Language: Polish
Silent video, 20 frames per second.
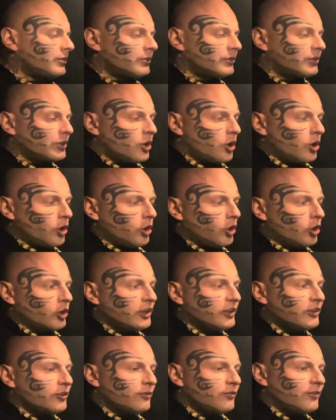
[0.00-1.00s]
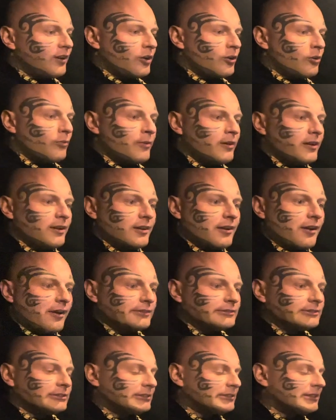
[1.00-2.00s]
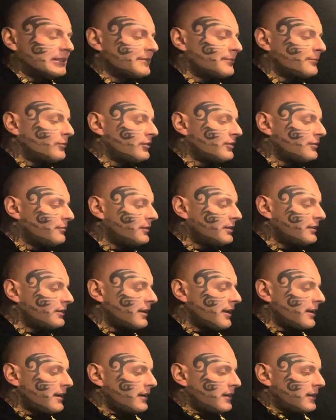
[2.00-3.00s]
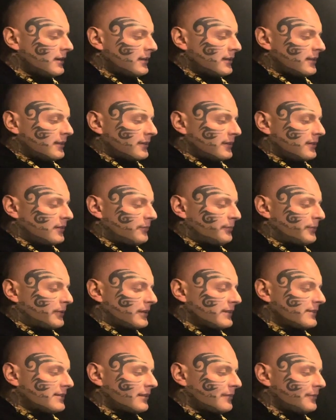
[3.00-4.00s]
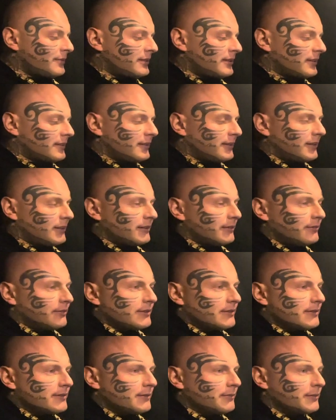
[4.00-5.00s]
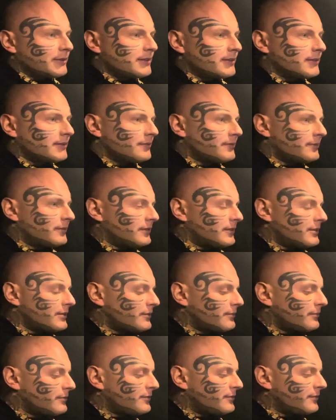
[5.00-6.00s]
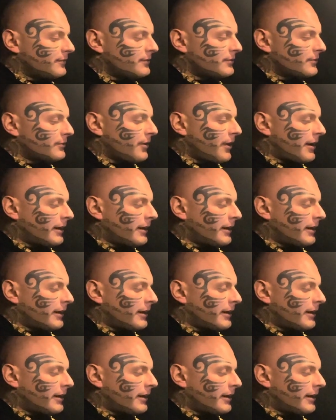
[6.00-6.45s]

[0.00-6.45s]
koloidowałoby z moimi operacjami i tak dalej, więc nie ma sensu w ogóle, żebym ćwiczył.